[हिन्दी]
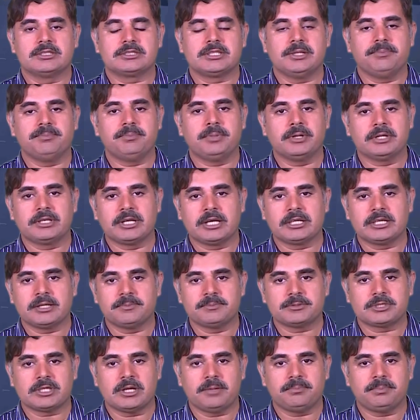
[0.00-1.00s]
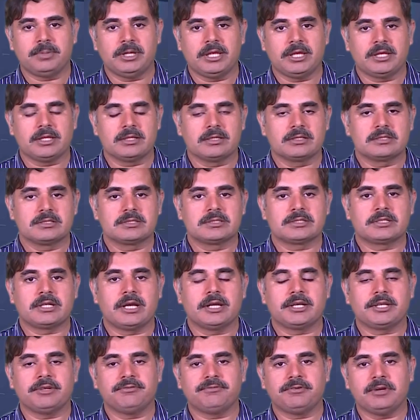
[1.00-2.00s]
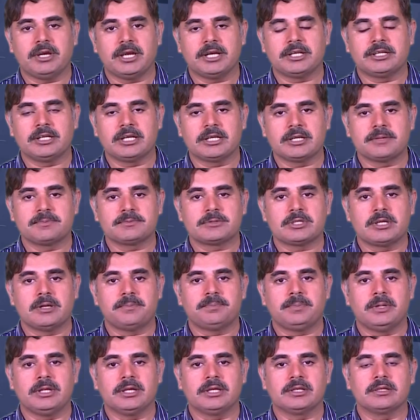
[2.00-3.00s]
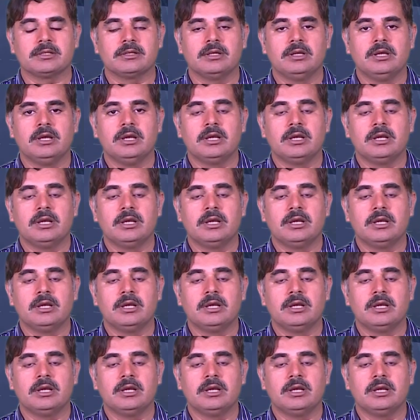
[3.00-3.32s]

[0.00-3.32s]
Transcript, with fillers: सिंपल रैंडम सैम्पलिंग स्ट्रेटिफाइड रैंडम सैम्पलिंग